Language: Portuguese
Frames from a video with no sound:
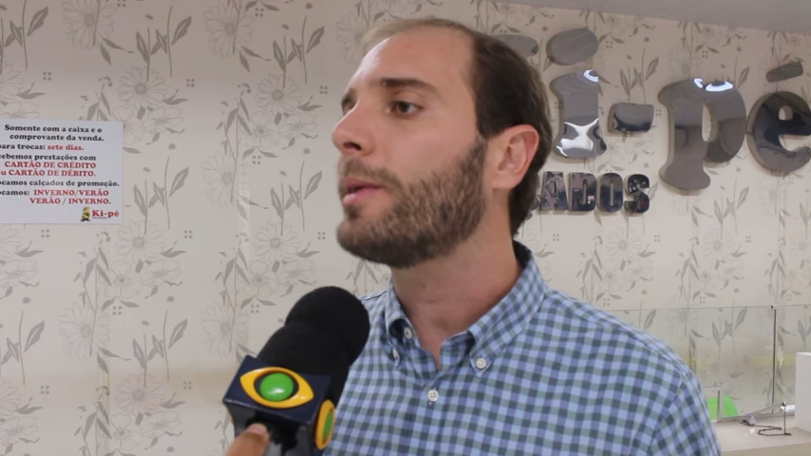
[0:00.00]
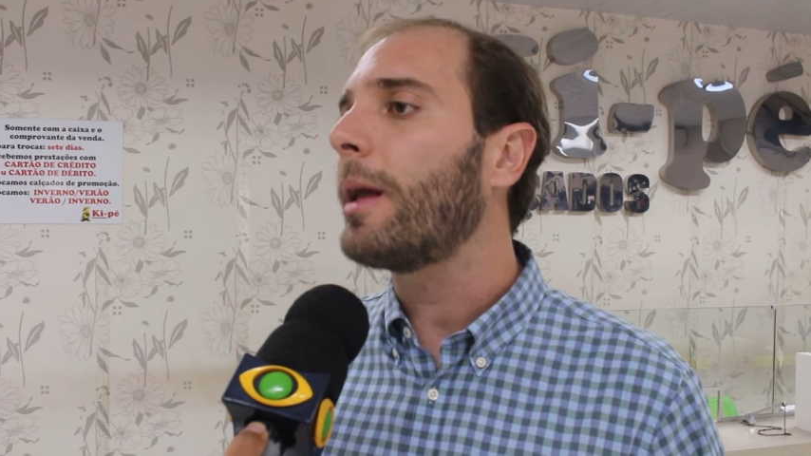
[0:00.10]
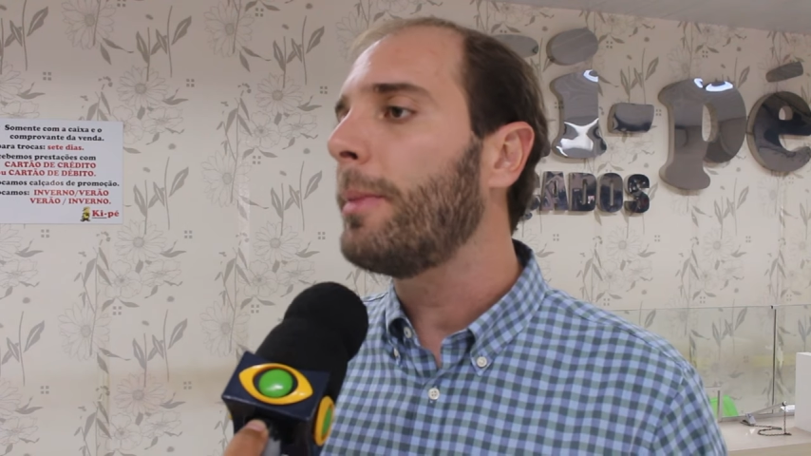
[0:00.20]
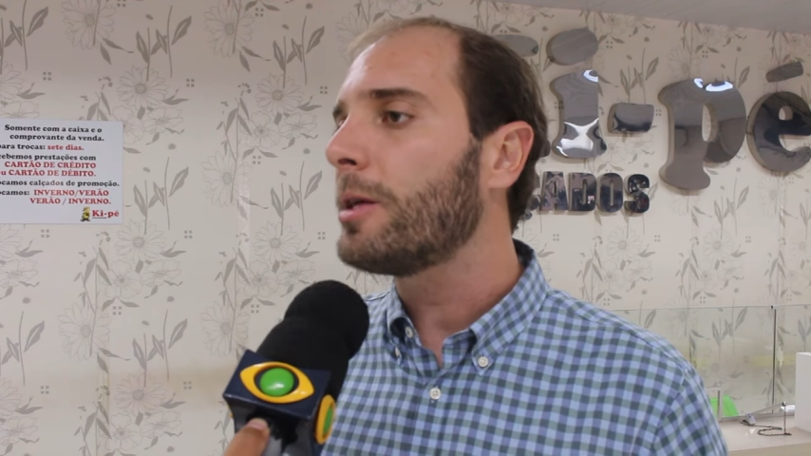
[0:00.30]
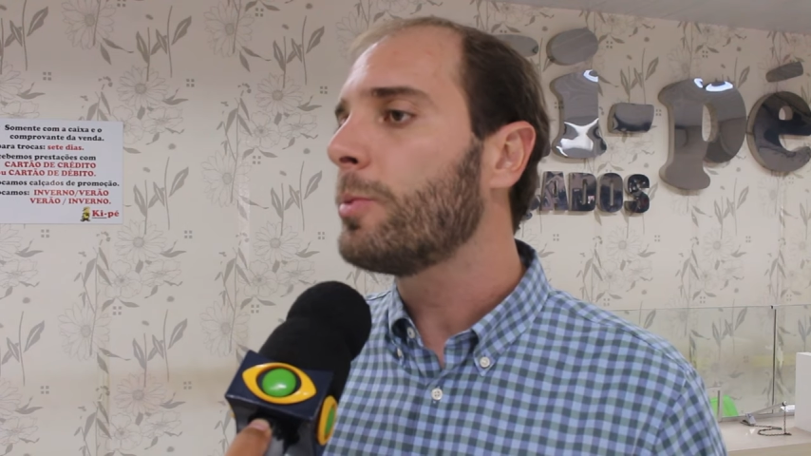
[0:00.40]

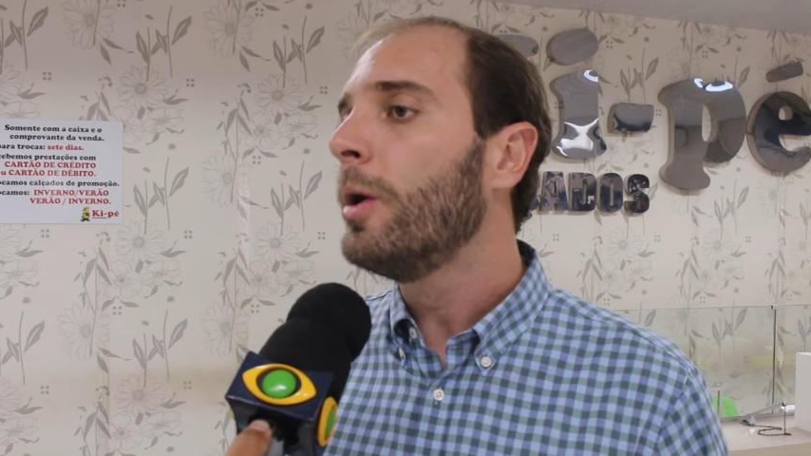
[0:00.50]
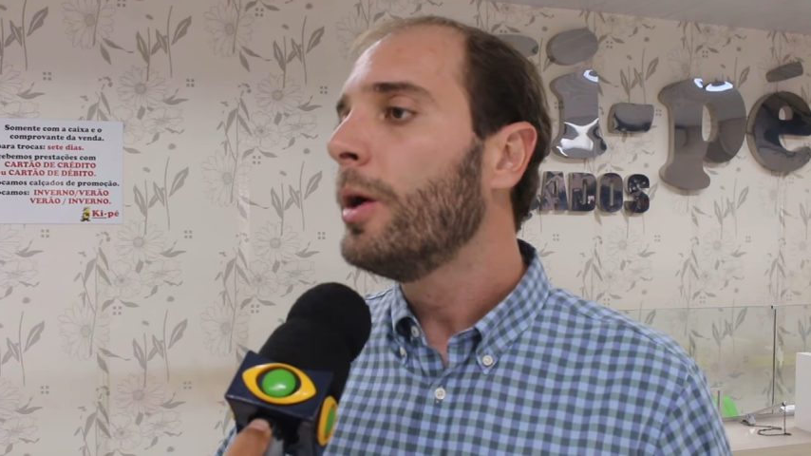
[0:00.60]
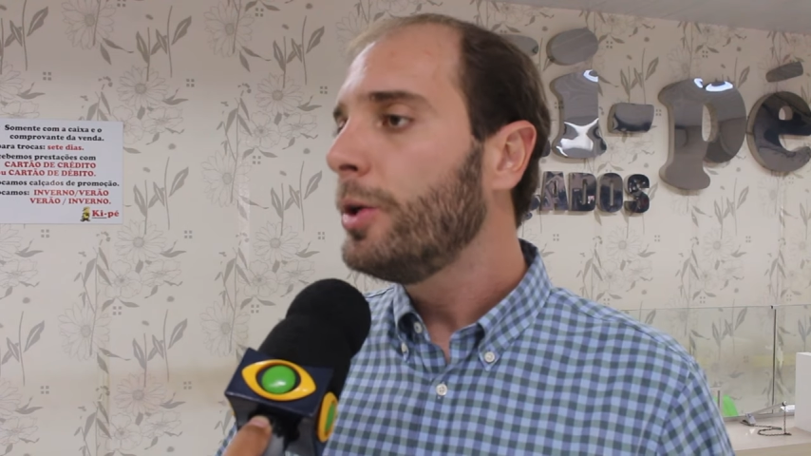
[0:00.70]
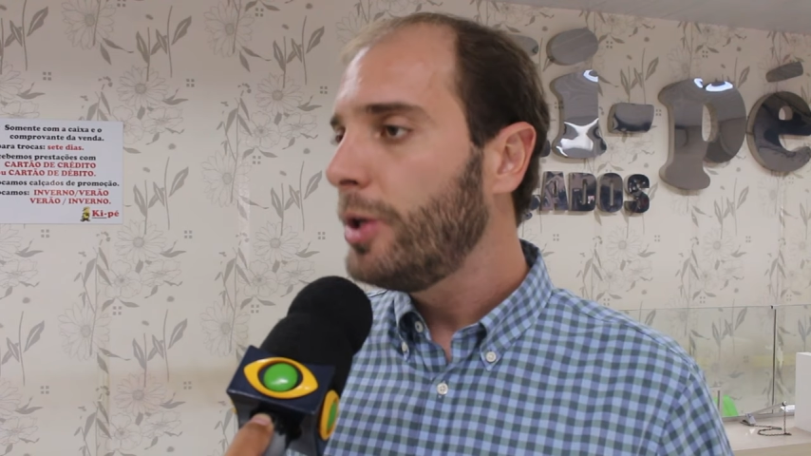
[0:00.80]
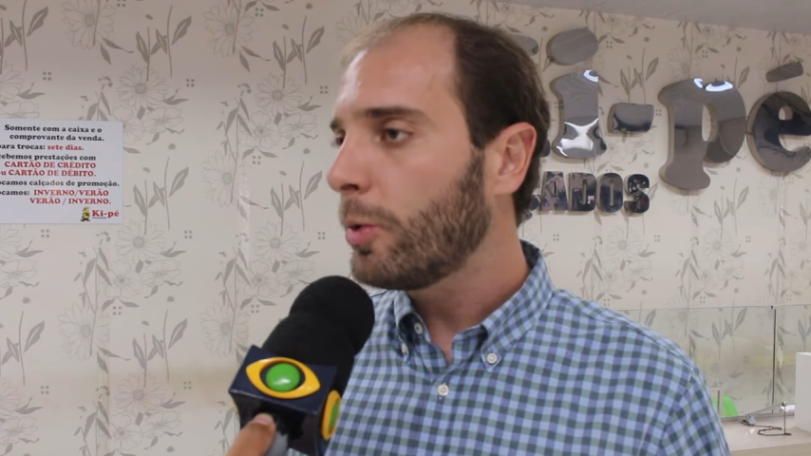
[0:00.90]
até mesmo
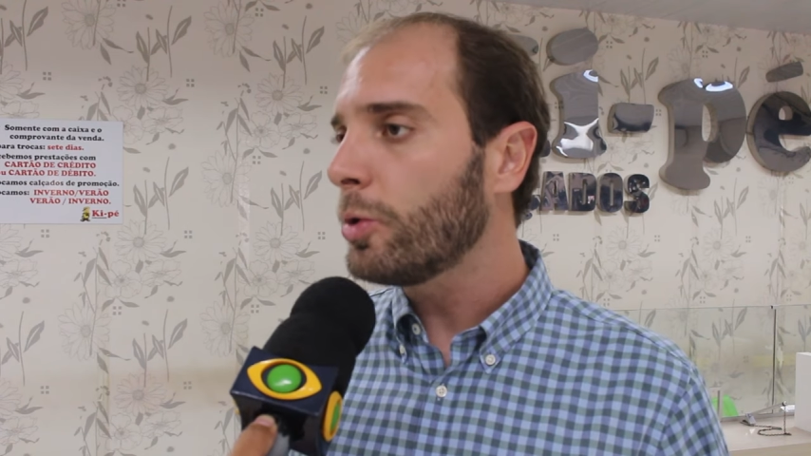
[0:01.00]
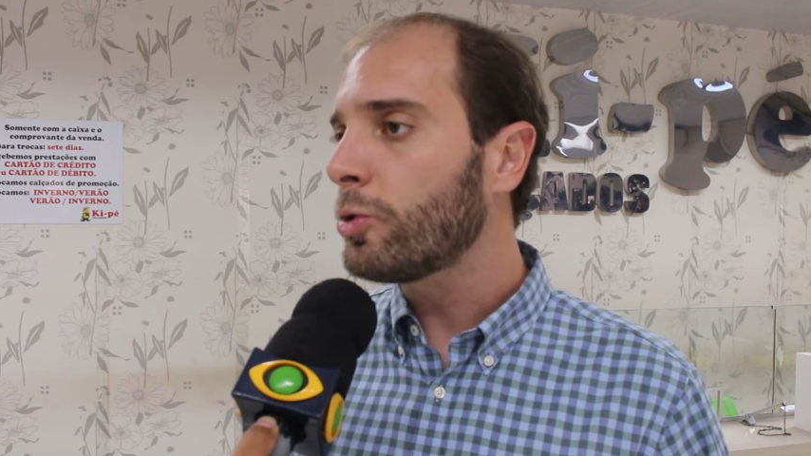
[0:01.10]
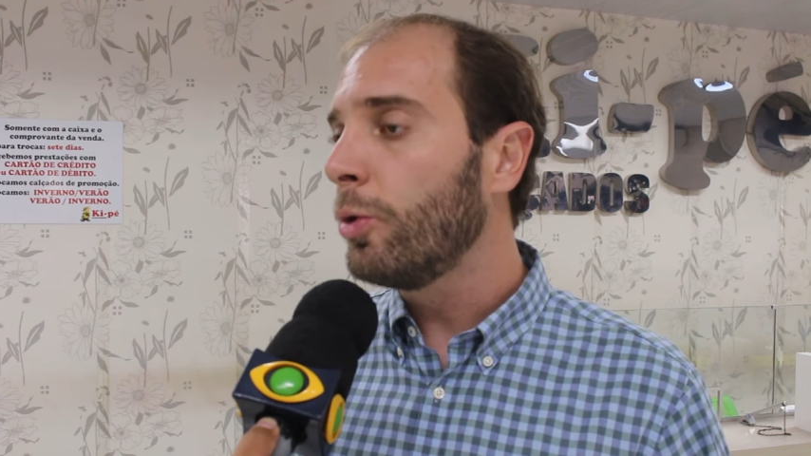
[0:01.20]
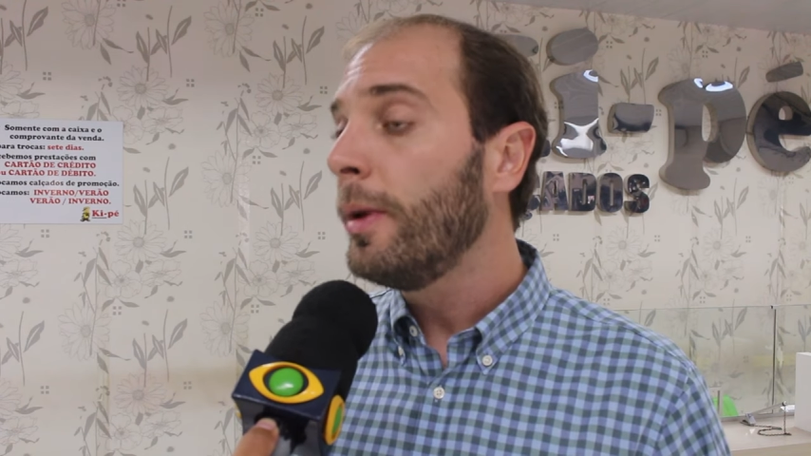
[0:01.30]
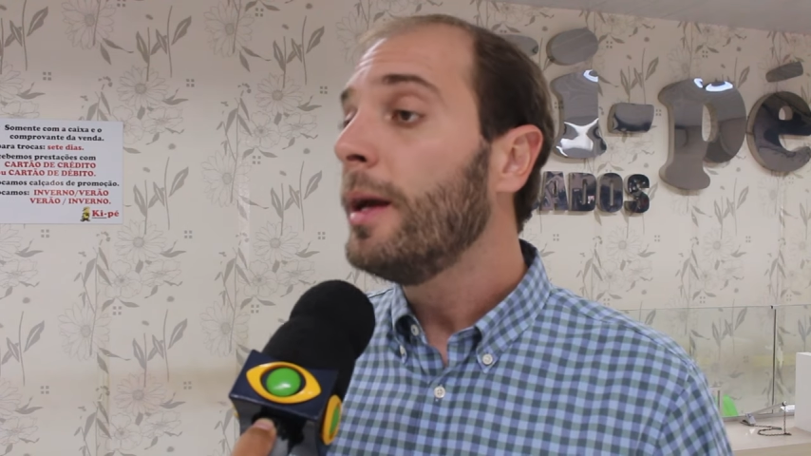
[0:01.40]
de
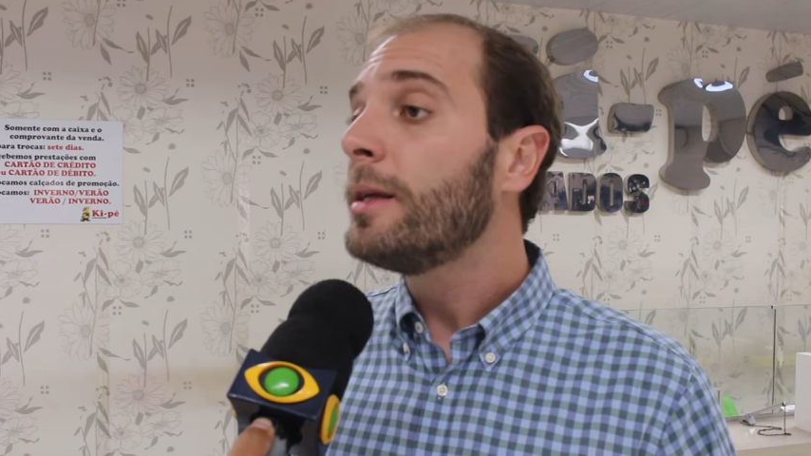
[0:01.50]
costume,